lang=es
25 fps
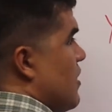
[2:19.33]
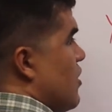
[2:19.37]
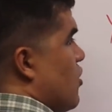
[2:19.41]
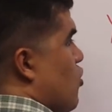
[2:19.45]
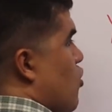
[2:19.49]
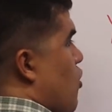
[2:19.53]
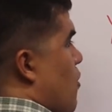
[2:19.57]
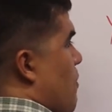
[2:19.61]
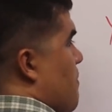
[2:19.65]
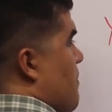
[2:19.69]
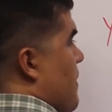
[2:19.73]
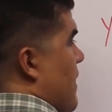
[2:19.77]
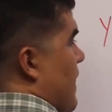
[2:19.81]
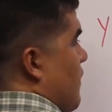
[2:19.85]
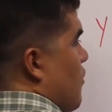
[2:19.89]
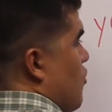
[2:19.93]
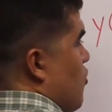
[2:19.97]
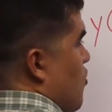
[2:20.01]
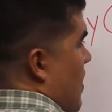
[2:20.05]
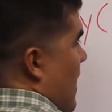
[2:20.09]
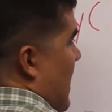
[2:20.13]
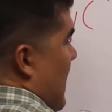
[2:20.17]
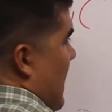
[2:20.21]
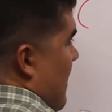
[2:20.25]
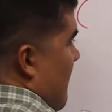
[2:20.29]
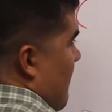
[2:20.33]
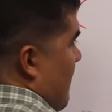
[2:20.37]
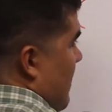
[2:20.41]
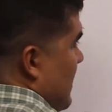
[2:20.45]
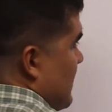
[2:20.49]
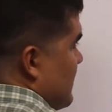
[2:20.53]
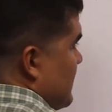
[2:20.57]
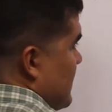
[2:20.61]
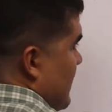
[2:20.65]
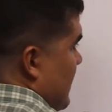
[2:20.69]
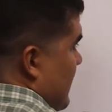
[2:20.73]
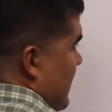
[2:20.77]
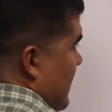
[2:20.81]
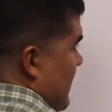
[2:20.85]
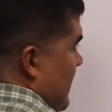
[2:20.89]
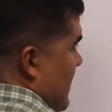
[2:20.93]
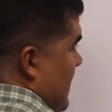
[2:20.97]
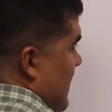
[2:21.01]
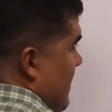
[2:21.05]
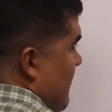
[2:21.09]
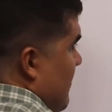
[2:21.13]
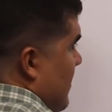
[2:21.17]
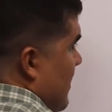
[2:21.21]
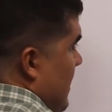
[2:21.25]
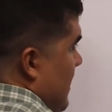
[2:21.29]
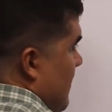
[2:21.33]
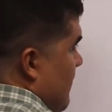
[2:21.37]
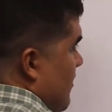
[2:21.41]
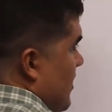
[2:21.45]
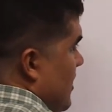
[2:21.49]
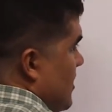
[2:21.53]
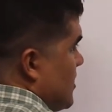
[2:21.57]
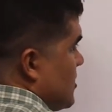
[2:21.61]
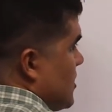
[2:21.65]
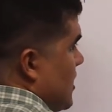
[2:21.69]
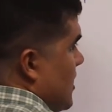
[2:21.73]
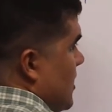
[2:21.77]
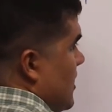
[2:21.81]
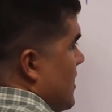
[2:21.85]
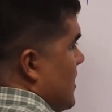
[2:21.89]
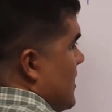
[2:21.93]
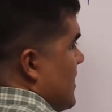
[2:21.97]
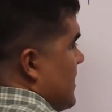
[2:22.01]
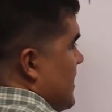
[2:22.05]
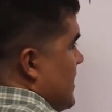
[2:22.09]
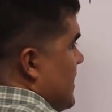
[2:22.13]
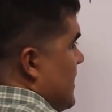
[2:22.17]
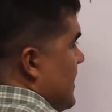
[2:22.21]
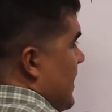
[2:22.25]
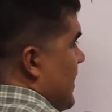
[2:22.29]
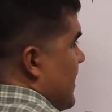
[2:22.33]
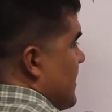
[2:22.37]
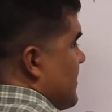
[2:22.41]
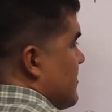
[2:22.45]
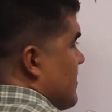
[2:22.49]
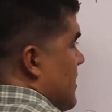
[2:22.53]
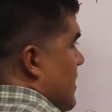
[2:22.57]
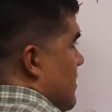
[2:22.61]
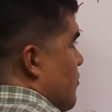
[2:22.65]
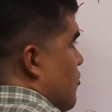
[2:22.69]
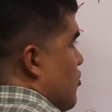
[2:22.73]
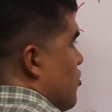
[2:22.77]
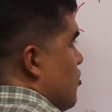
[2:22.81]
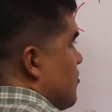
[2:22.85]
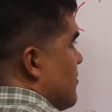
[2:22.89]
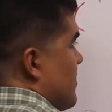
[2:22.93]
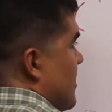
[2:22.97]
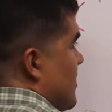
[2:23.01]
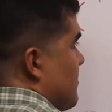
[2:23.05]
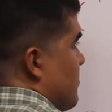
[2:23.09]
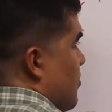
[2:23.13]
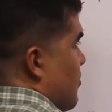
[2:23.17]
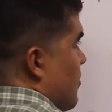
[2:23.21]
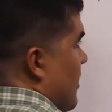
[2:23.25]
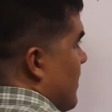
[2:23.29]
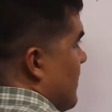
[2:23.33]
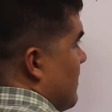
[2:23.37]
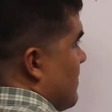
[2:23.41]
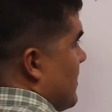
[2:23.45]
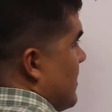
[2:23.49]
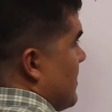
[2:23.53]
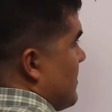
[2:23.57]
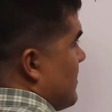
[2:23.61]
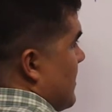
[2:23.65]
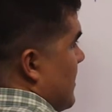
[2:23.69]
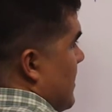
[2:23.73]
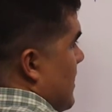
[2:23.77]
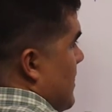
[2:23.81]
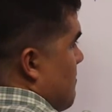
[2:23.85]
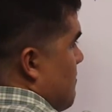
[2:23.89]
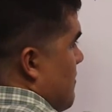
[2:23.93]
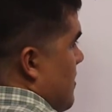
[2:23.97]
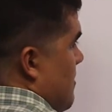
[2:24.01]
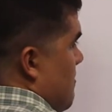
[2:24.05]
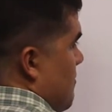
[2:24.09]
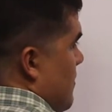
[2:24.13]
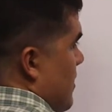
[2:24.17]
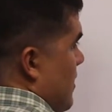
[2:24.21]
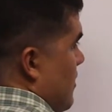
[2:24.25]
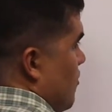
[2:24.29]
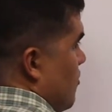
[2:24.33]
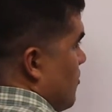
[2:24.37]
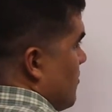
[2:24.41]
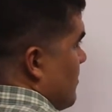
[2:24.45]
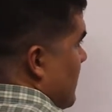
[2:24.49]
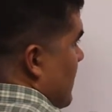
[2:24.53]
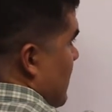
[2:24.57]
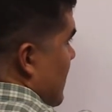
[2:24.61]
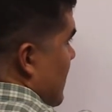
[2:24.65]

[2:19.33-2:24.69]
copiando a la base que es la variable y y restamos los exponentes m menos